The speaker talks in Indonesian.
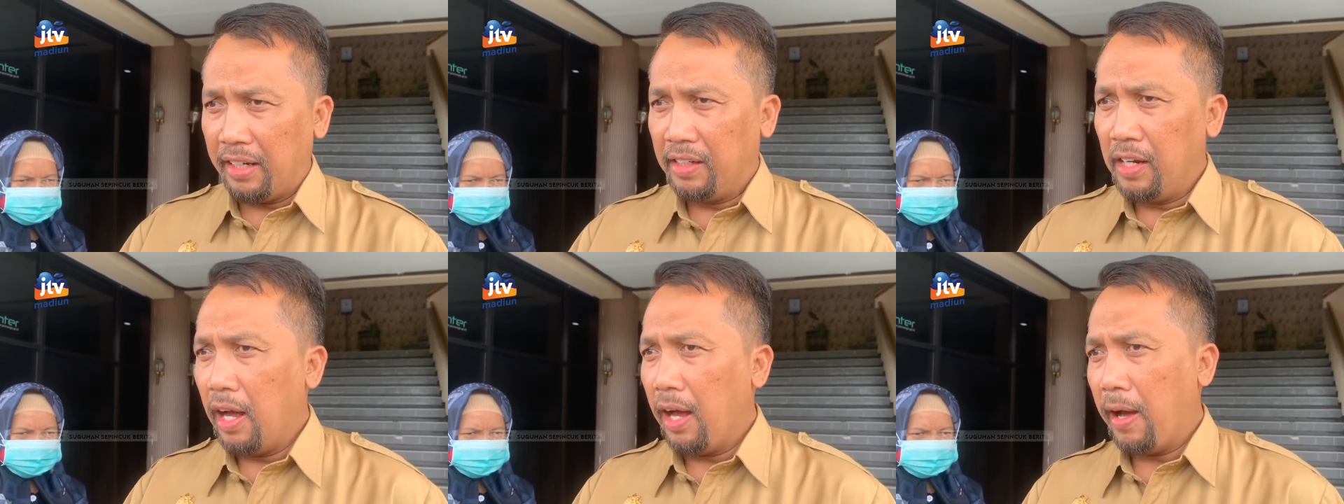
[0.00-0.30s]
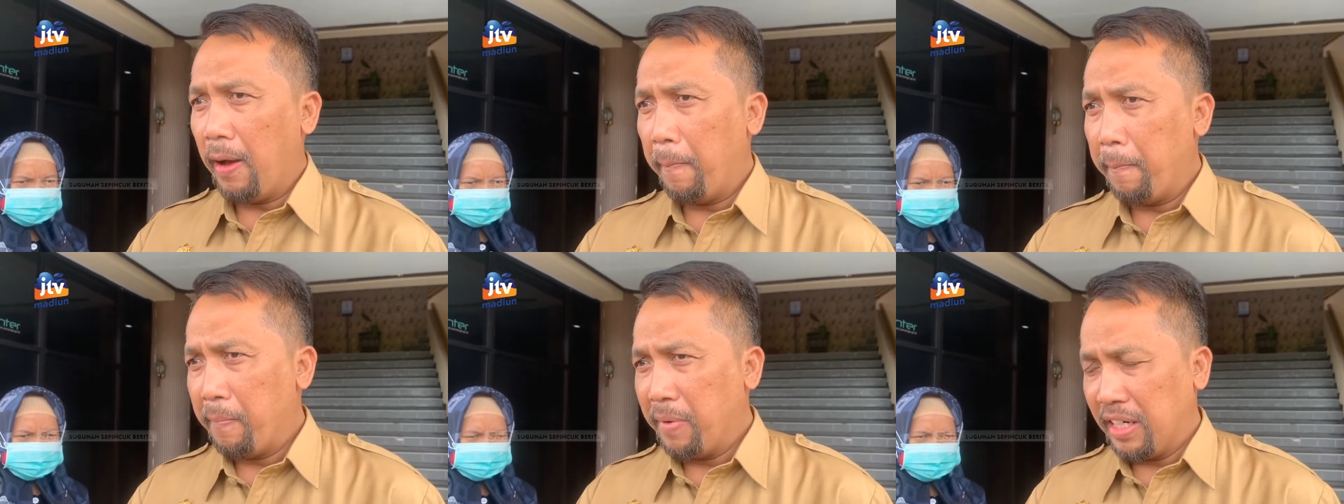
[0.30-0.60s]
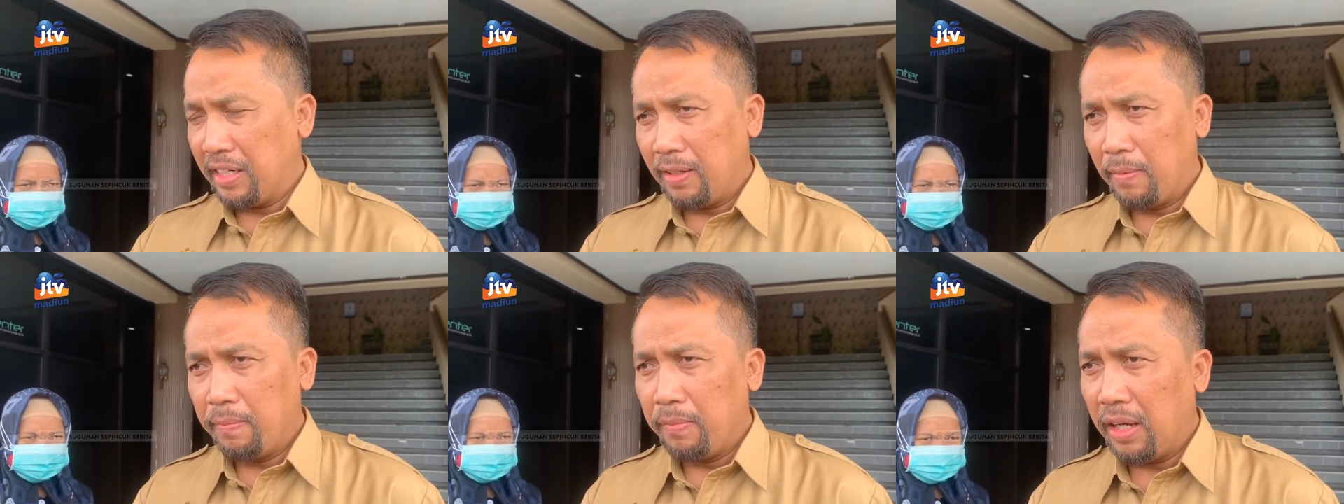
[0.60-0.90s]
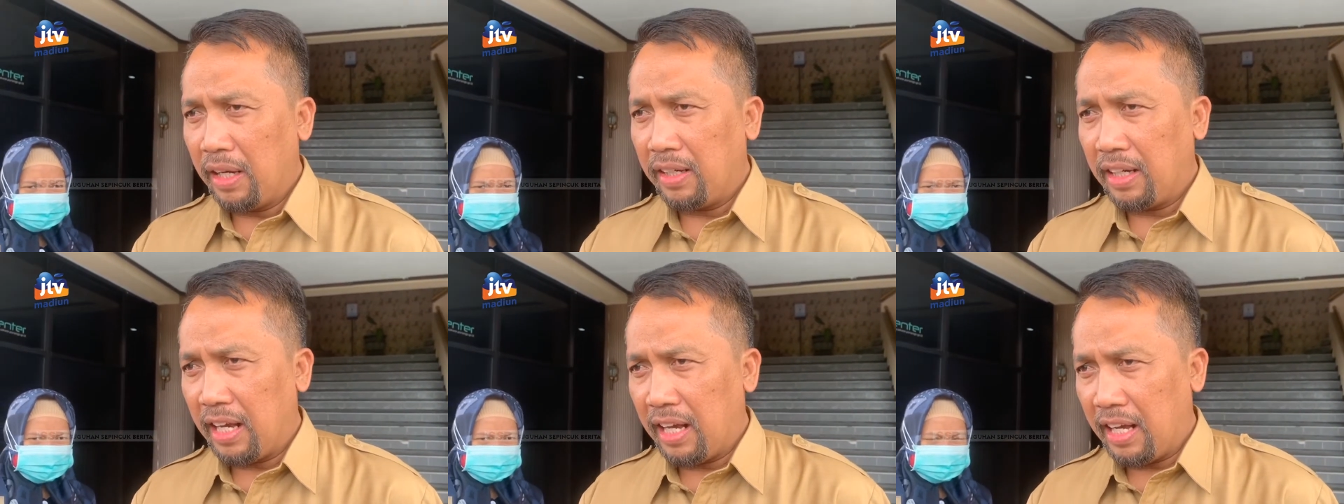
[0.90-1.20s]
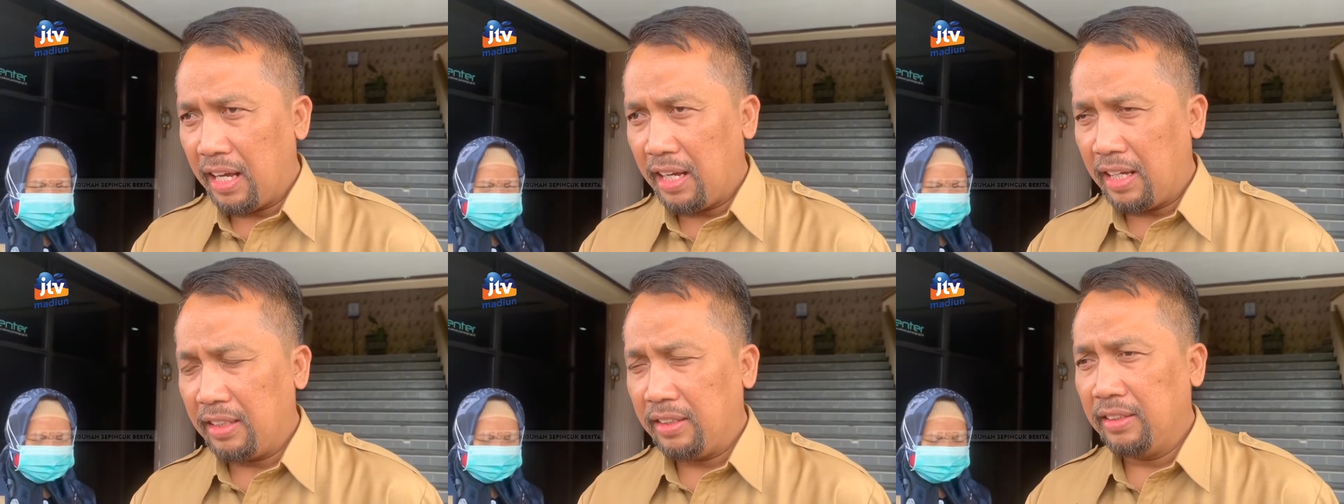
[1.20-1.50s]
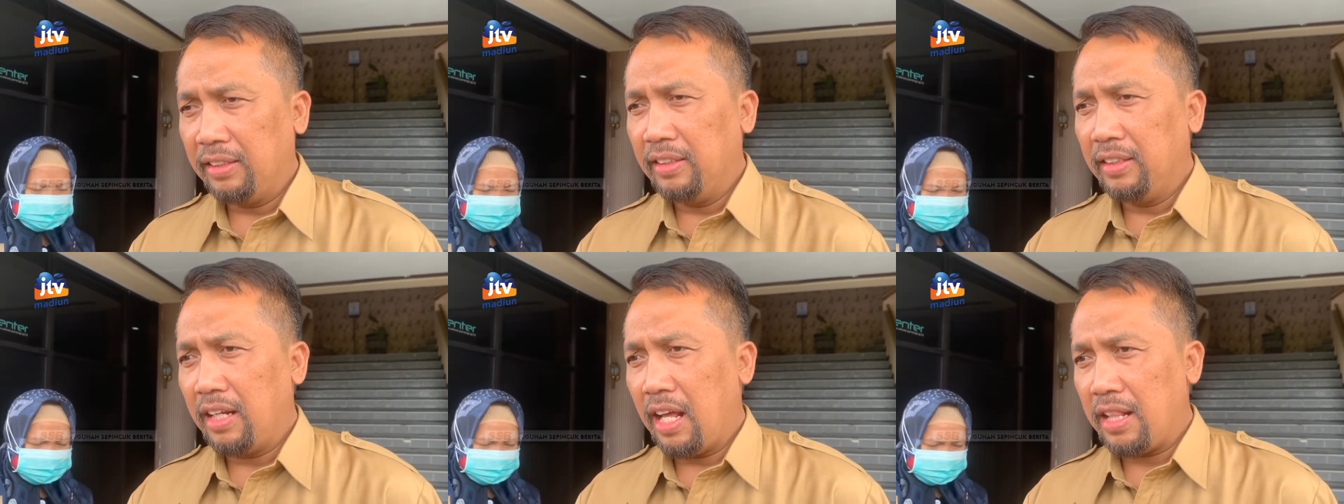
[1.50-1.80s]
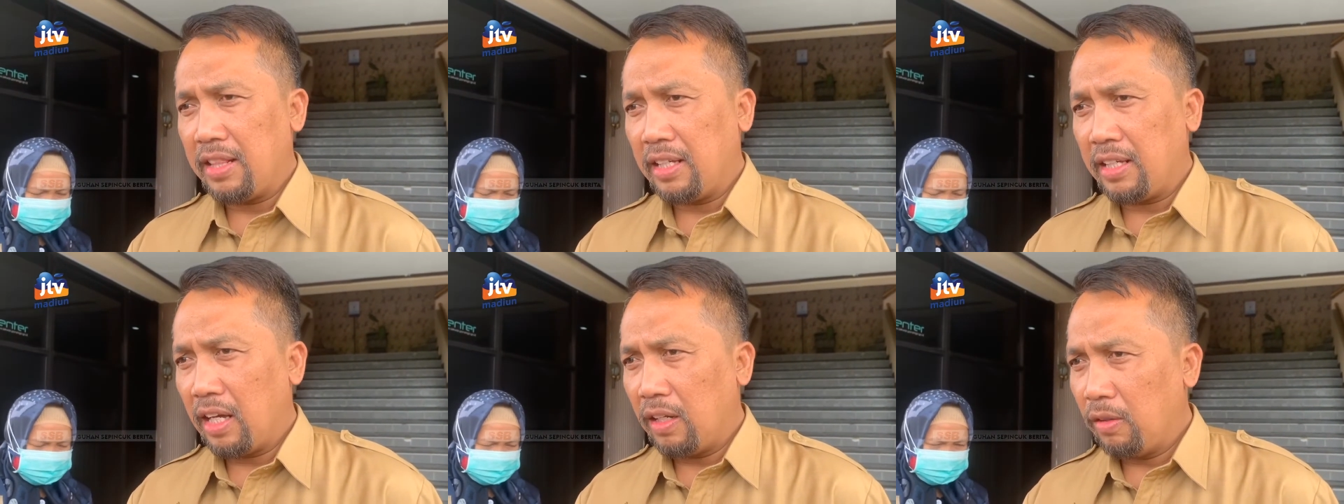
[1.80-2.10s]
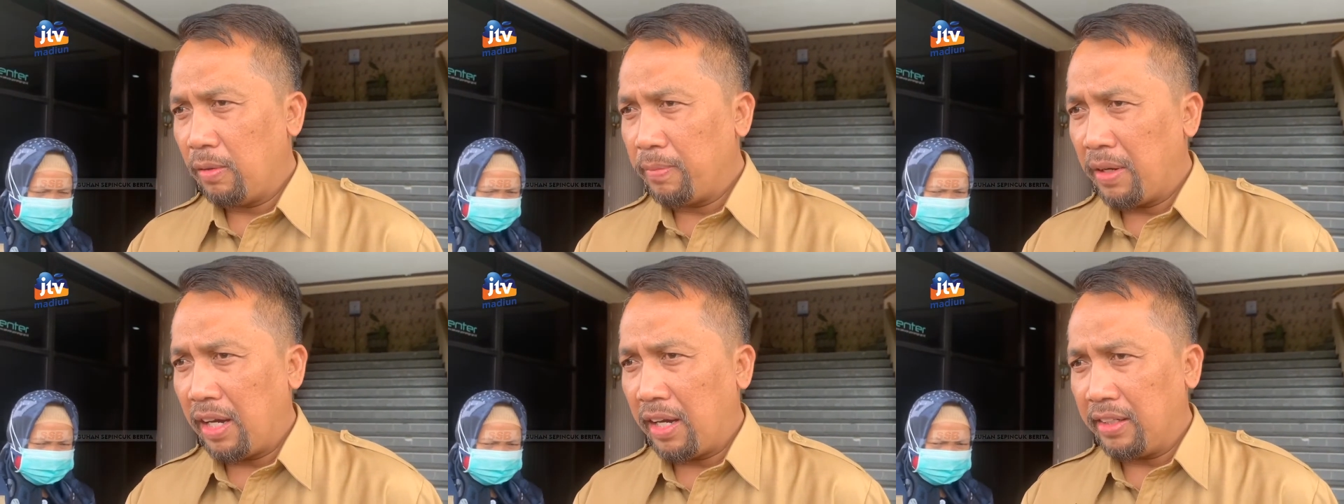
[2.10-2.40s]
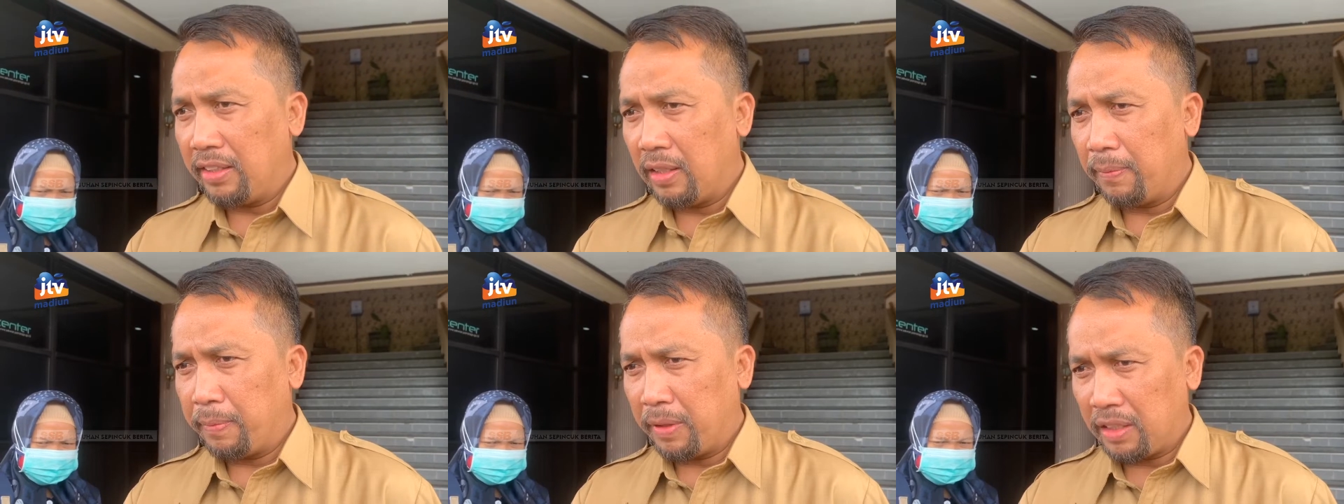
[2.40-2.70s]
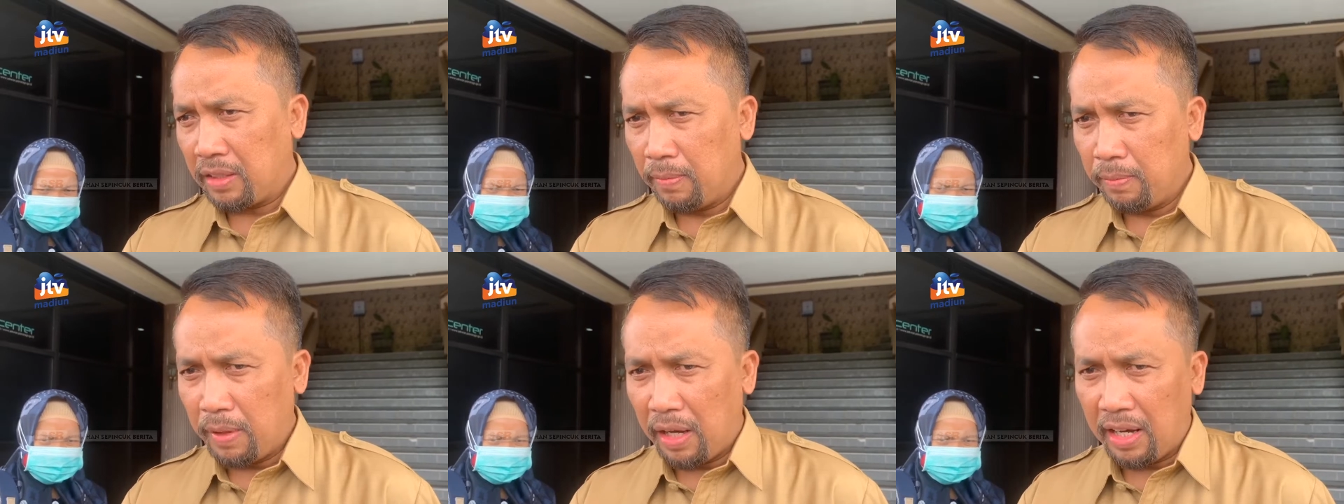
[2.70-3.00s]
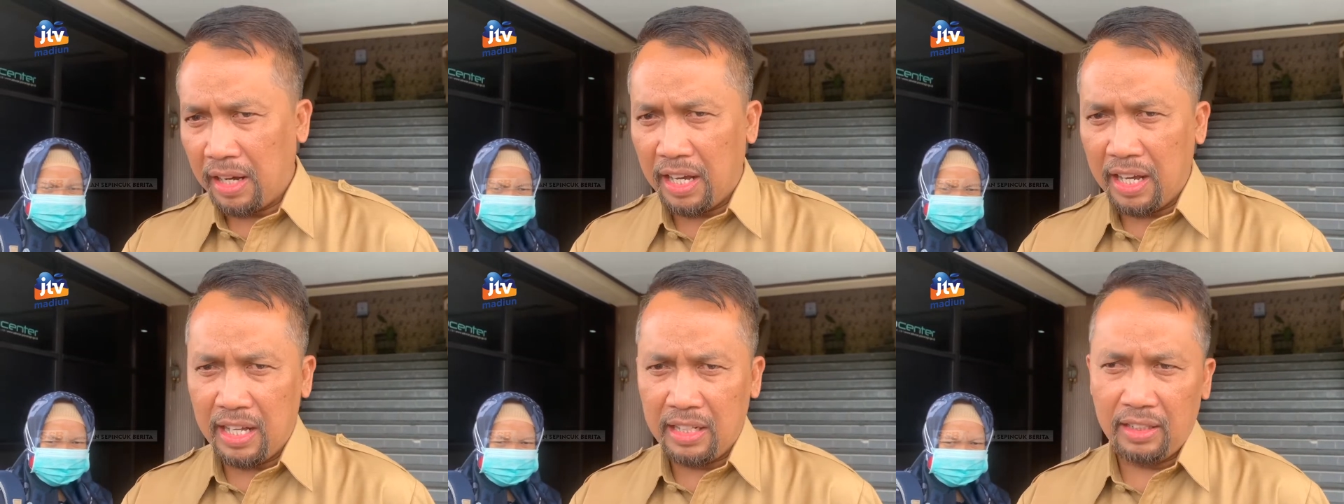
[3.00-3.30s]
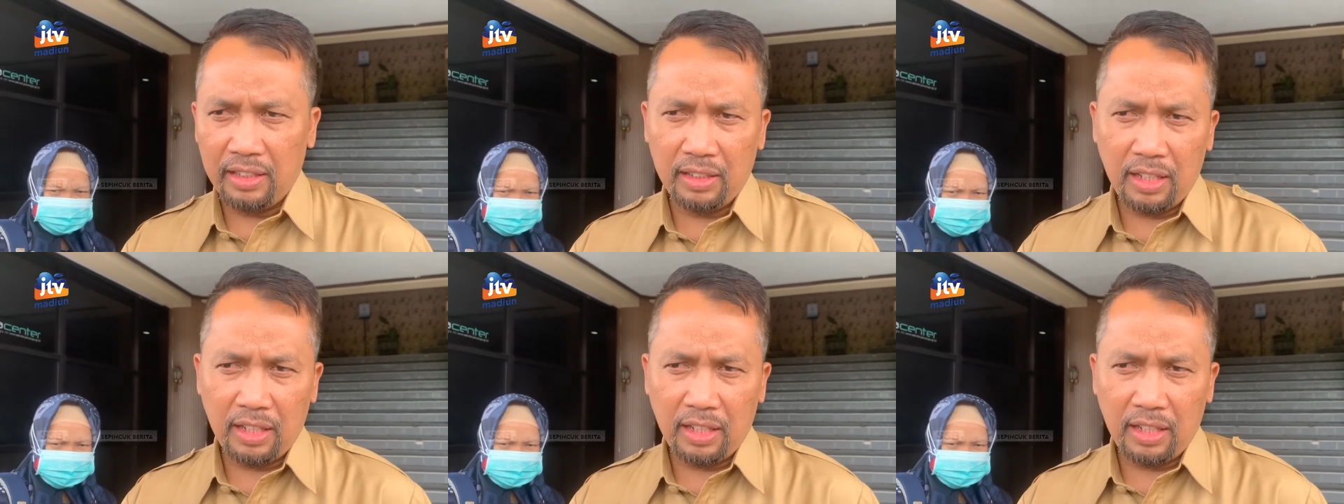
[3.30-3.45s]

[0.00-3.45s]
ada perkembangan nanti kalau memang ada perkembangan